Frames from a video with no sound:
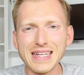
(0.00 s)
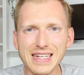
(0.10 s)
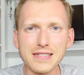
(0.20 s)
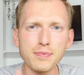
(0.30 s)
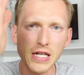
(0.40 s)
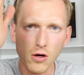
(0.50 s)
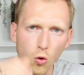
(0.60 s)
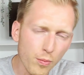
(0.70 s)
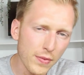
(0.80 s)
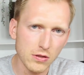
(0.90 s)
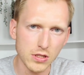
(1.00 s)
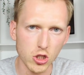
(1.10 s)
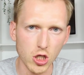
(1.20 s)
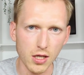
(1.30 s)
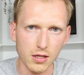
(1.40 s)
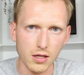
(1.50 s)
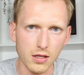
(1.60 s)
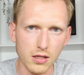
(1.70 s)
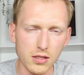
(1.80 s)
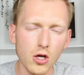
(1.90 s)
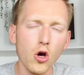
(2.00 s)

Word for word: erstmal nach oben ausgeschlagen hat,